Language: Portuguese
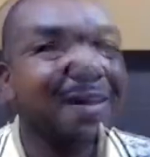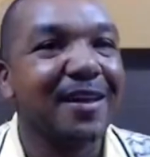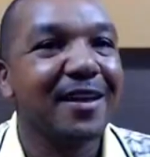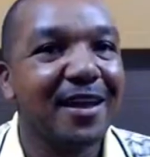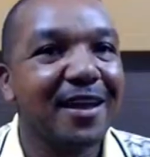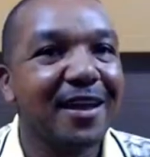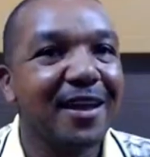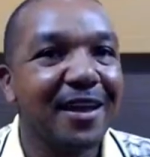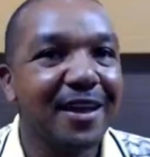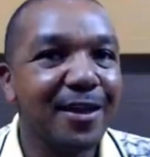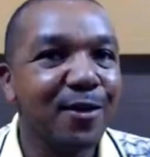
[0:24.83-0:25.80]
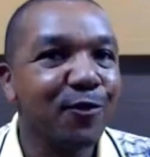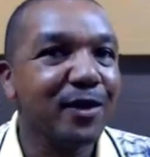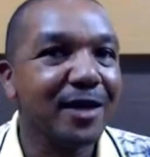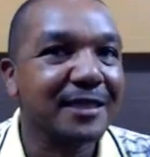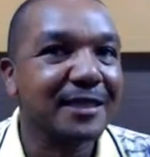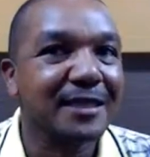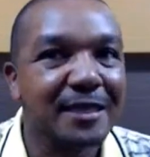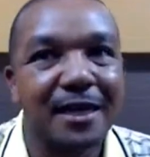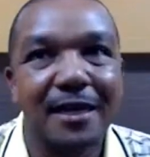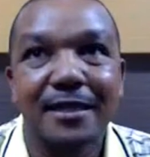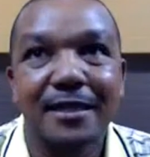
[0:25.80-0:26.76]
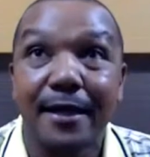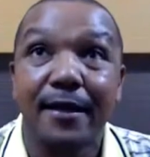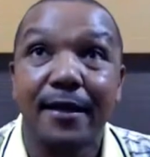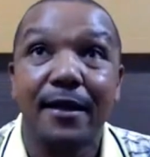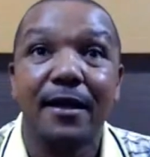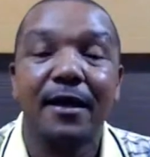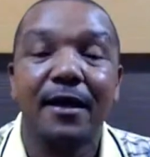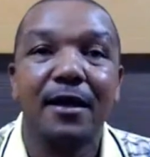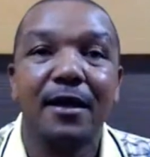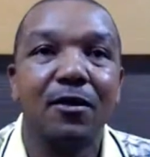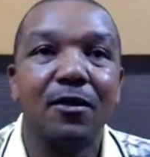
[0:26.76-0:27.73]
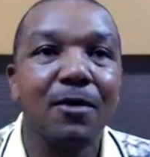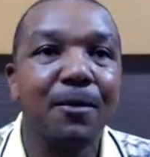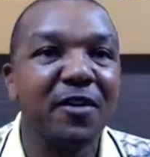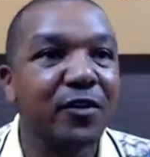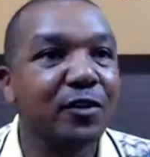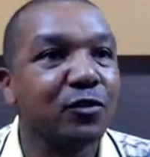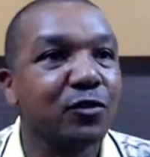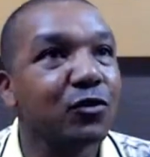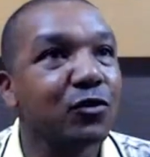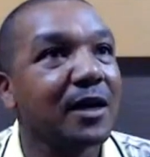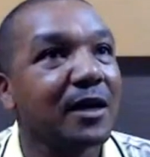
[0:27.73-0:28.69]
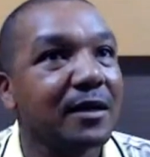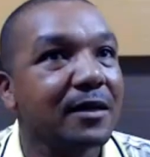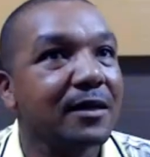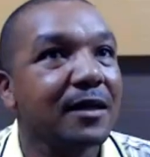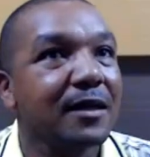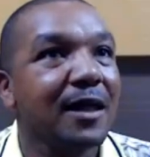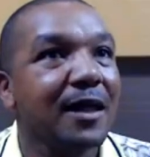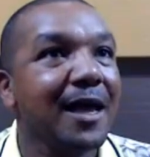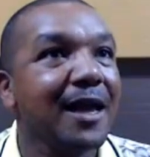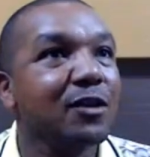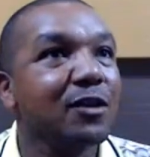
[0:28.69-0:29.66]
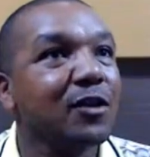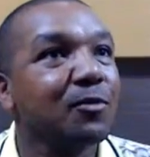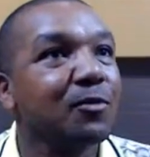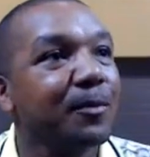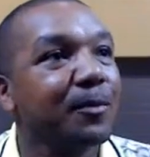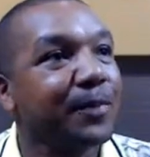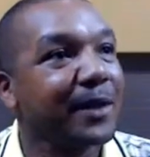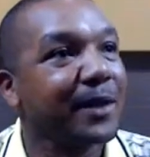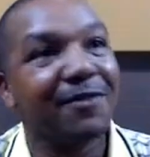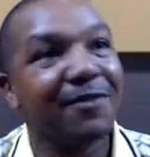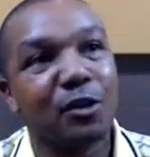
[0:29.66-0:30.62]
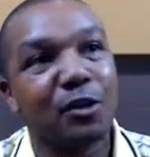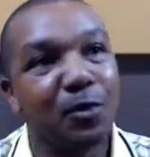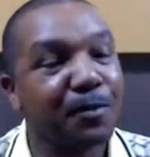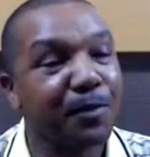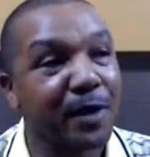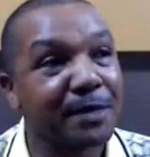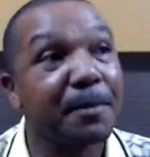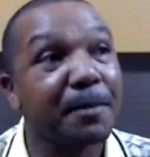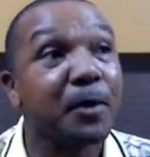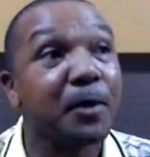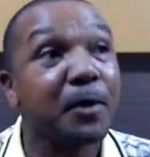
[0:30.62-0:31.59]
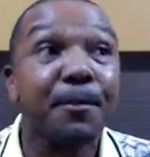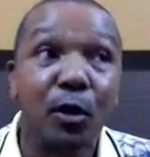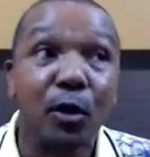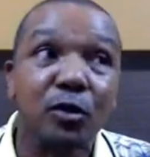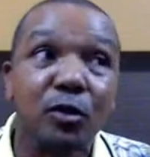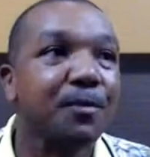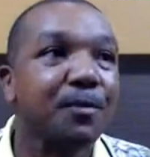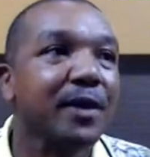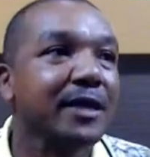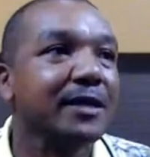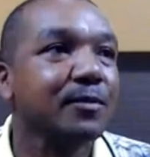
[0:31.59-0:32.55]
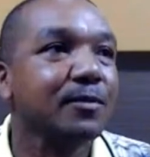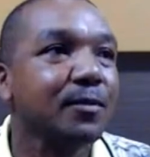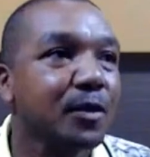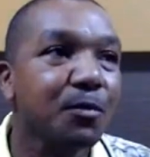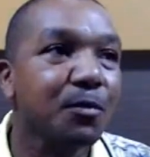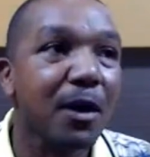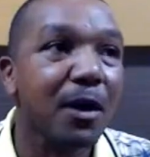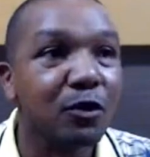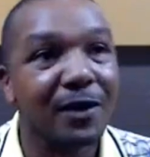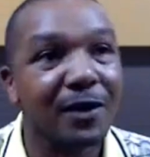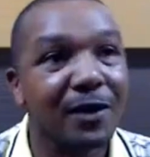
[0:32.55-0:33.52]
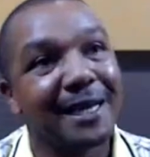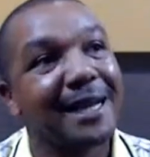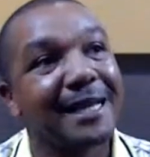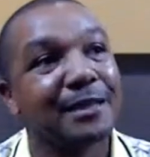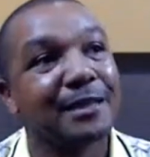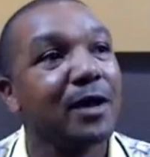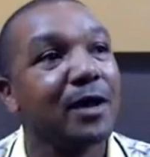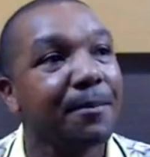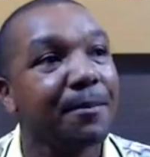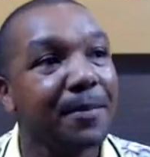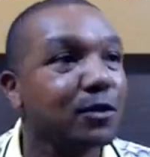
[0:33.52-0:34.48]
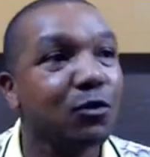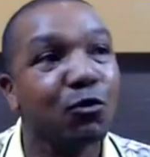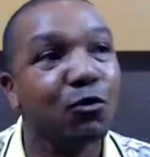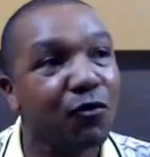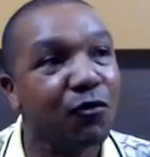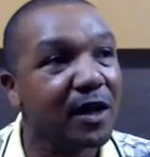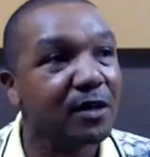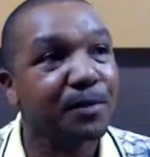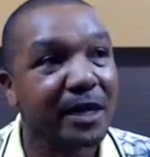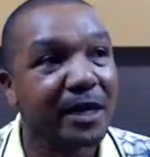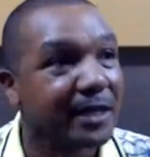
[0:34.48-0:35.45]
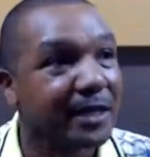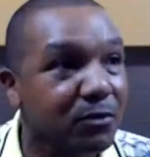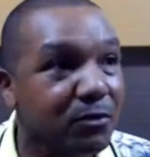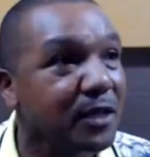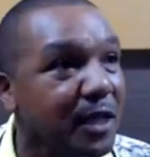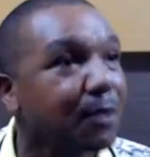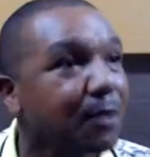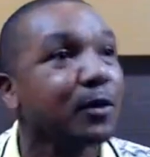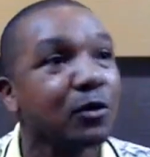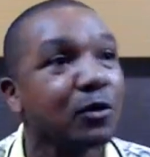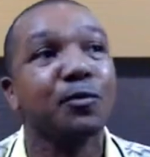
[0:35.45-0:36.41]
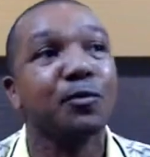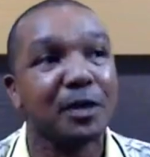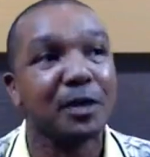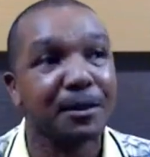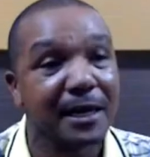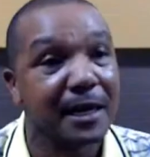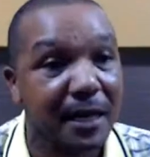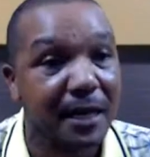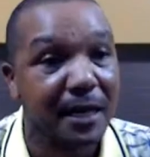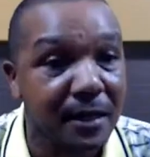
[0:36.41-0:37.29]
É, eu vejo assim, Rainer. Uma prefeitura, ela não vai tomar um empréstimo. Se ela vai tomar um empréstimo, porque pode tomar um empréstimo. Porque o banco não vai ser aleatoriamente o governo emprestando dinheiro a uma pessoa que não possa pagar.